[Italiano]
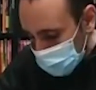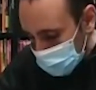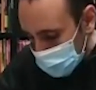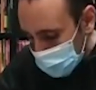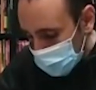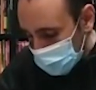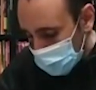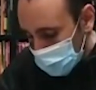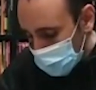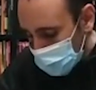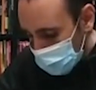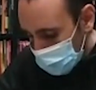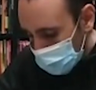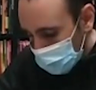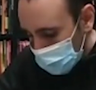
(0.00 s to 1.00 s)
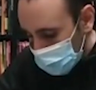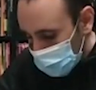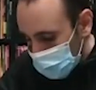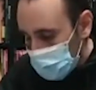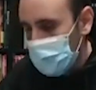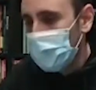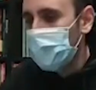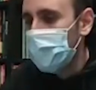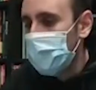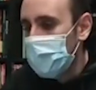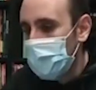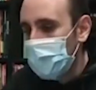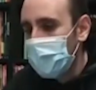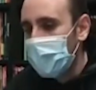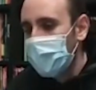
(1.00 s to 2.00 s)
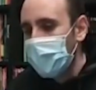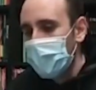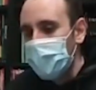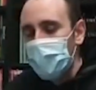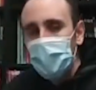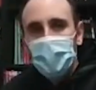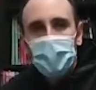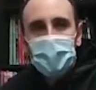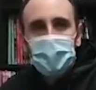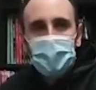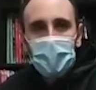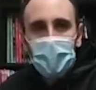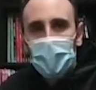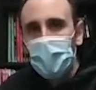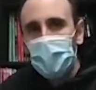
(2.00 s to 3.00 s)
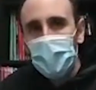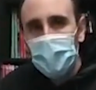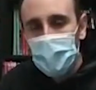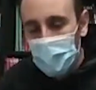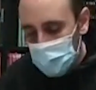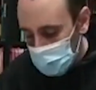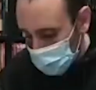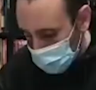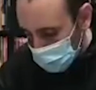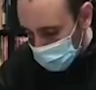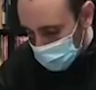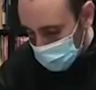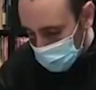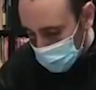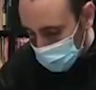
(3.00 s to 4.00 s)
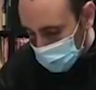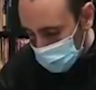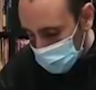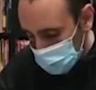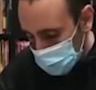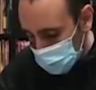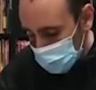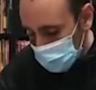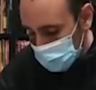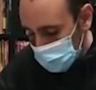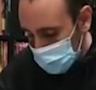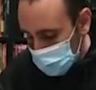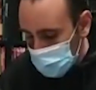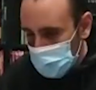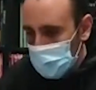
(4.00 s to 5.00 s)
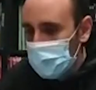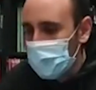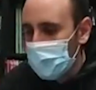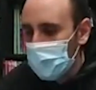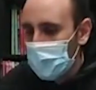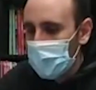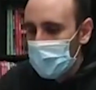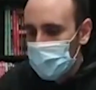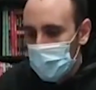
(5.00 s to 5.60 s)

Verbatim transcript: negli anni e non so se sono capace in realtà, nel senso che non so se so, se so tenere...